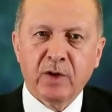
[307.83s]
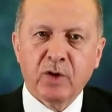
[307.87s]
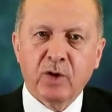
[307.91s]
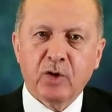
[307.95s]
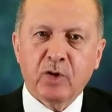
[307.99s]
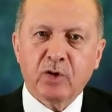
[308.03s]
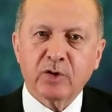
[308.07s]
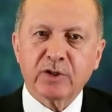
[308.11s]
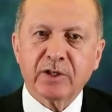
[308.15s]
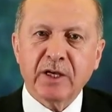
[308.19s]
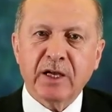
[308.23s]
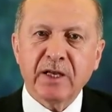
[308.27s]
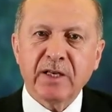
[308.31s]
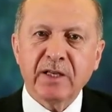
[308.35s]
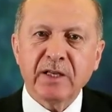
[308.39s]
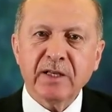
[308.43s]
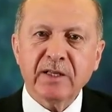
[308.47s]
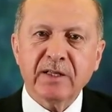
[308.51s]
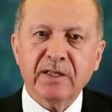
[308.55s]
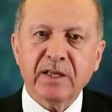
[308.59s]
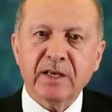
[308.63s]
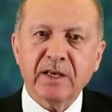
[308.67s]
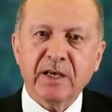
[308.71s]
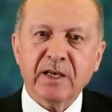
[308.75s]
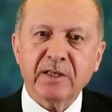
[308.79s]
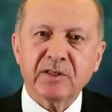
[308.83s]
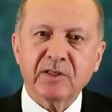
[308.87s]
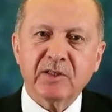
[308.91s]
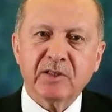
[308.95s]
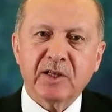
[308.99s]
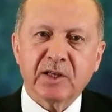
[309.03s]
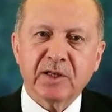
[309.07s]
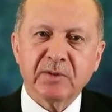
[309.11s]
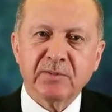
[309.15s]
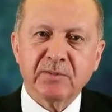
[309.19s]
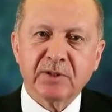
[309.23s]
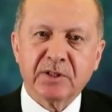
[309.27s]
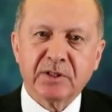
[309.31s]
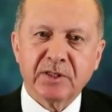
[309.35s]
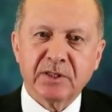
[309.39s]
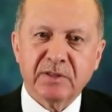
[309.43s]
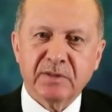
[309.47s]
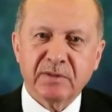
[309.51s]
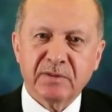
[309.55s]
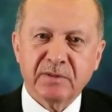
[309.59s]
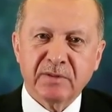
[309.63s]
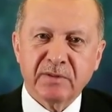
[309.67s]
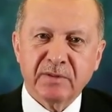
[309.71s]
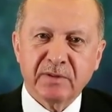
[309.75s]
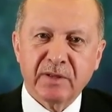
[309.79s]
Özellikle yaşlarımızın
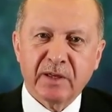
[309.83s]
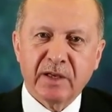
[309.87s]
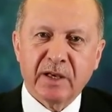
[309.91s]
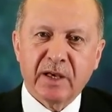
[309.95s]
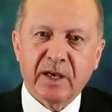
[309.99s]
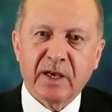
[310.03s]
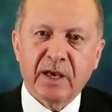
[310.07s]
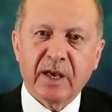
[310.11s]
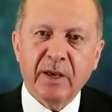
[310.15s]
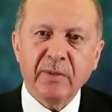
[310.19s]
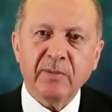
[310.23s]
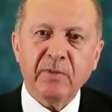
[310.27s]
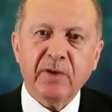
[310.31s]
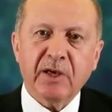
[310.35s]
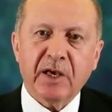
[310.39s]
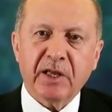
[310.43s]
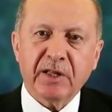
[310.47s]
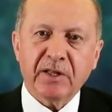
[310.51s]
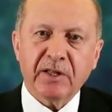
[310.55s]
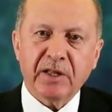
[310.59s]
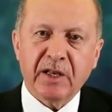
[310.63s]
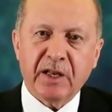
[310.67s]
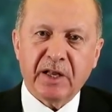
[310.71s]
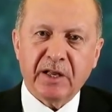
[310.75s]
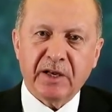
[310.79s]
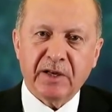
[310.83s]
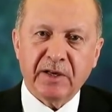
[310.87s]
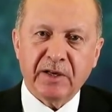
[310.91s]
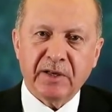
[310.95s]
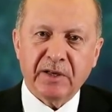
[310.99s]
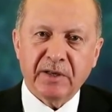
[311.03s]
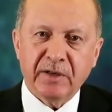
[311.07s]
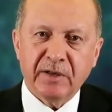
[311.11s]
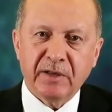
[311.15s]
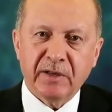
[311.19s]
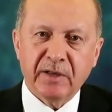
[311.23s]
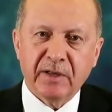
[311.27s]
hem kendilerinin